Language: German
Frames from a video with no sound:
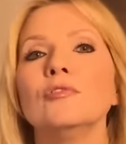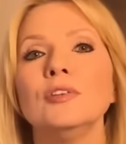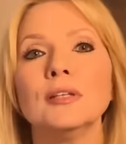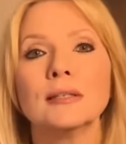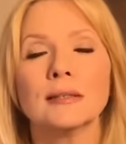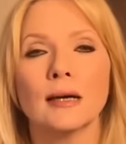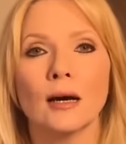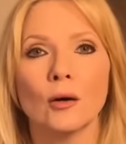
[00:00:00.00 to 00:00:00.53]

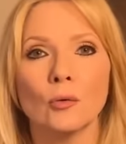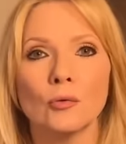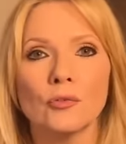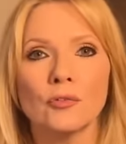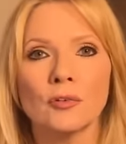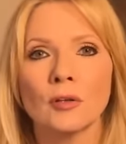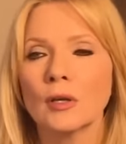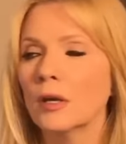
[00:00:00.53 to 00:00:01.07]
vierten
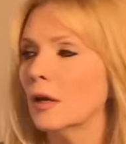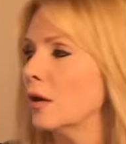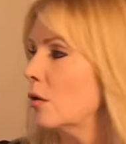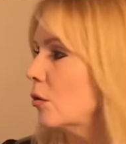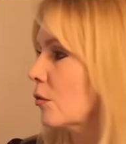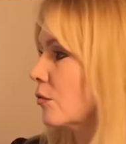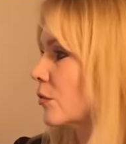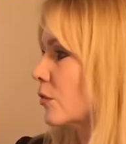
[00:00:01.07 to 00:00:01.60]
Haus
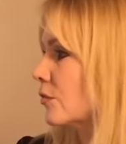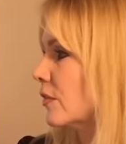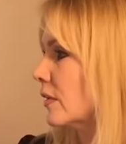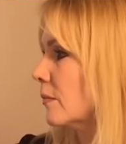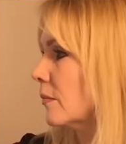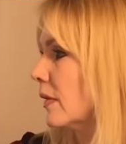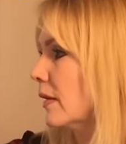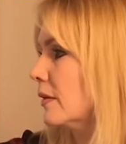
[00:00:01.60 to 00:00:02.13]
und wirft
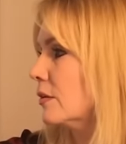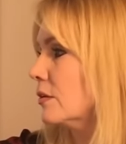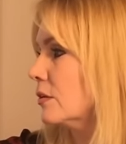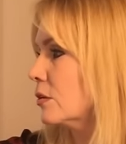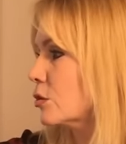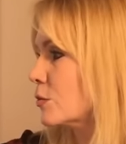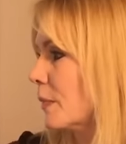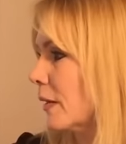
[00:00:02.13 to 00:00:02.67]
eben einen
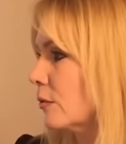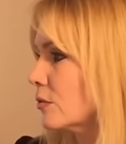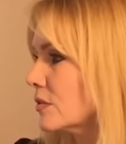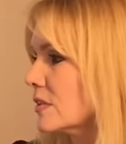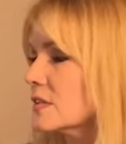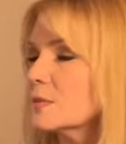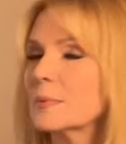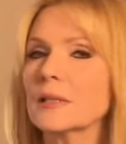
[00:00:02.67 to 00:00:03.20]

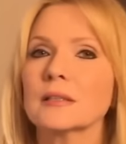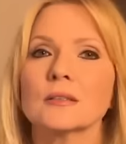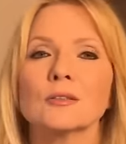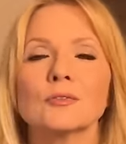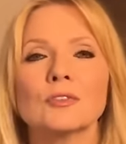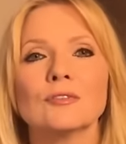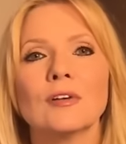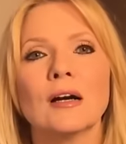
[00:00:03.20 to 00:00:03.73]
Spannungsaspekt
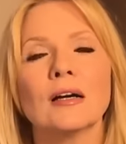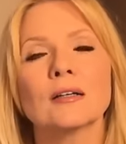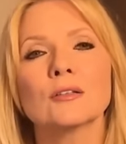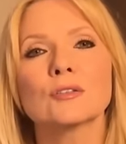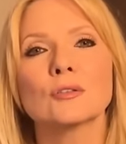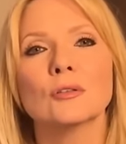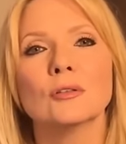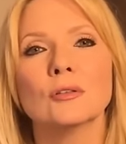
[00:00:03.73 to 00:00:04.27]
auf die
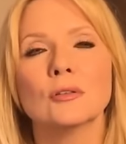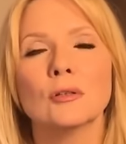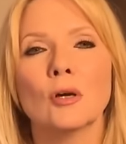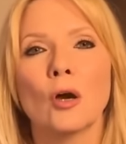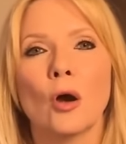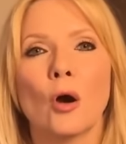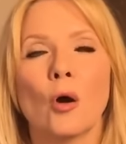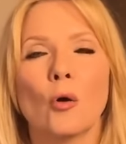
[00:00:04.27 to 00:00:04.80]
Waagesonne.
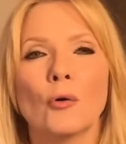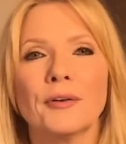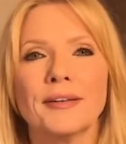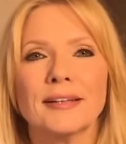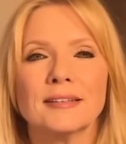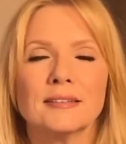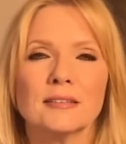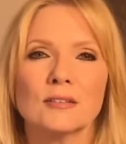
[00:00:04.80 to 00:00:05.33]
Und
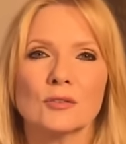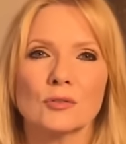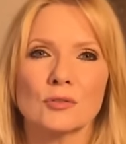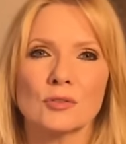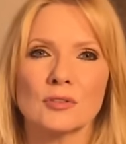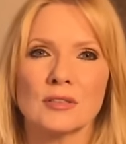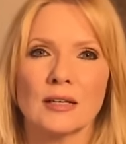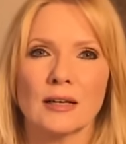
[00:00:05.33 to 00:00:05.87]
das ist
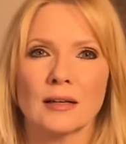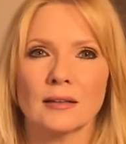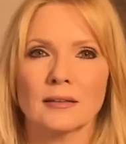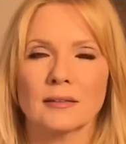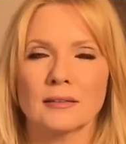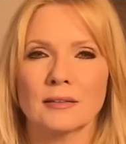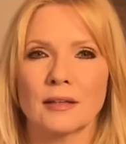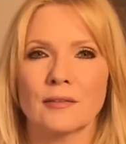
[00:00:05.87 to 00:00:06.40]

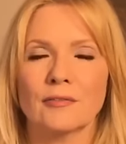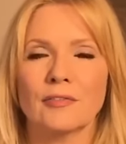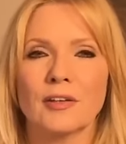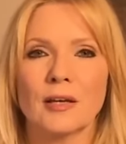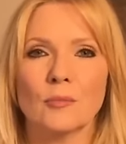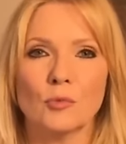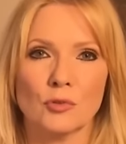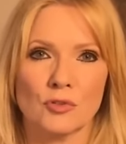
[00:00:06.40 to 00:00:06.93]
sozusagen der
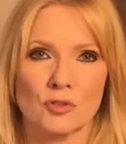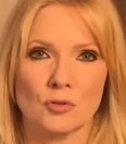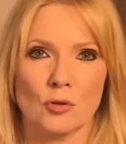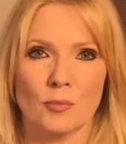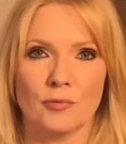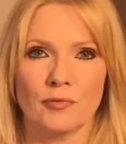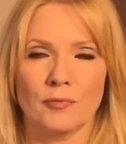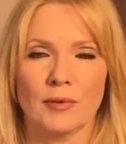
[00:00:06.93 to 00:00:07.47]

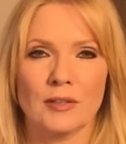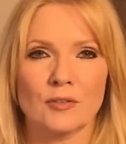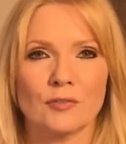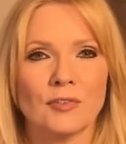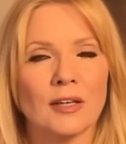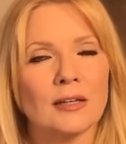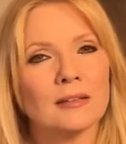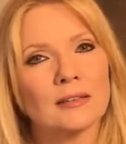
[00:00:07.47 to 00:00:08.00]
Wermutstropfen. Also
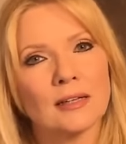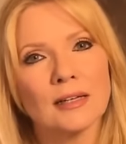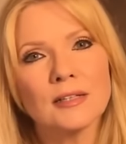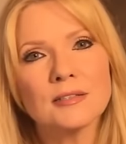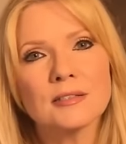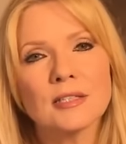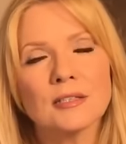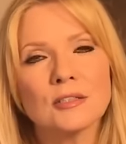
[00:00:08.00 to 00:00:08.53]
während
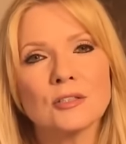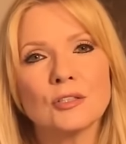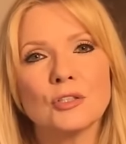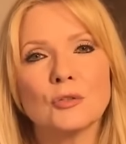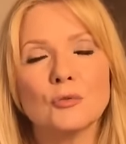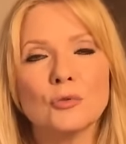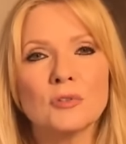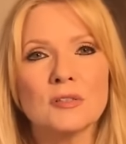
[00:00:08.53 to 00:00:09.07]
gleichzeitig die
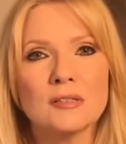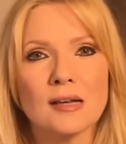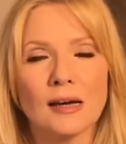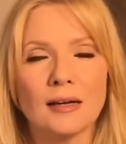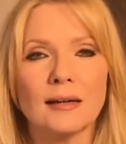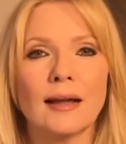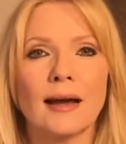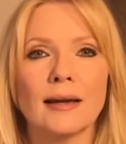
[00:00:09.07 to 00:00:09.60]
guten
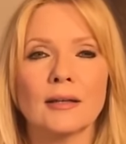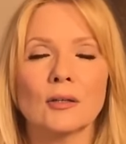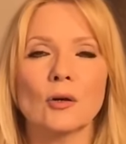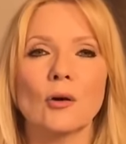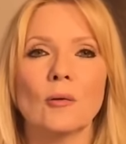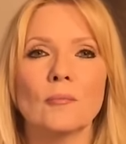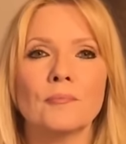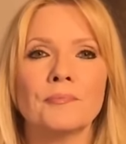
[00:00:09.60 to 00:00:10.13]
Sachen
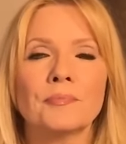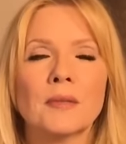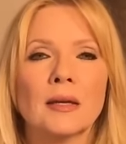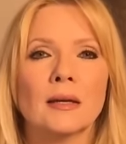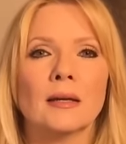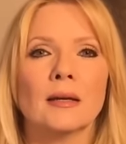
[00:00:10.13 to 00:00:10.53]
reinkommen,